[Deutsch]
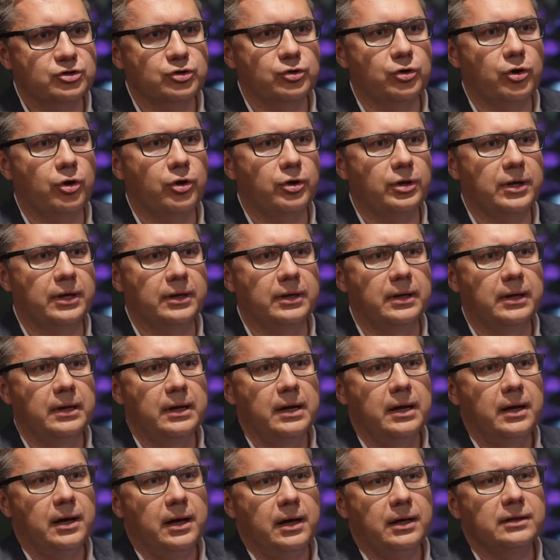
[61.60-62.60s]
zu können.
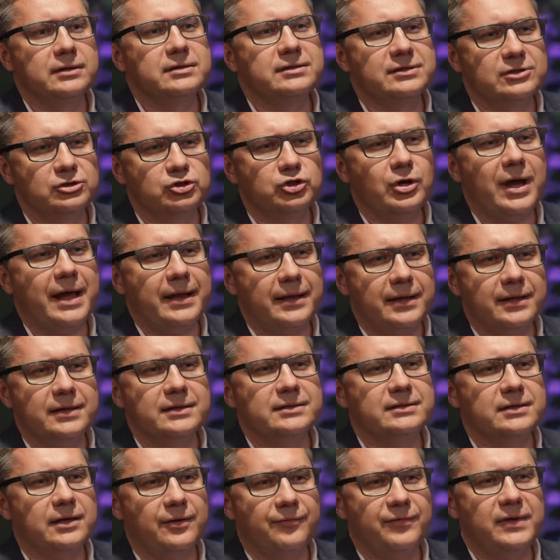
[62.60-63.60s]
Das sind schon einige
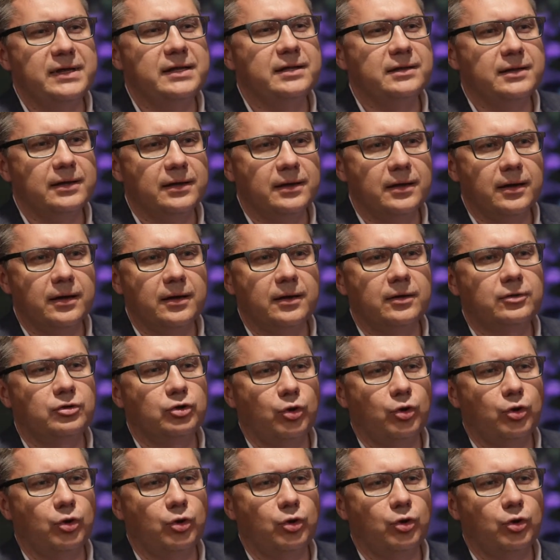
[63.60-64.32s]
sehr wichtige,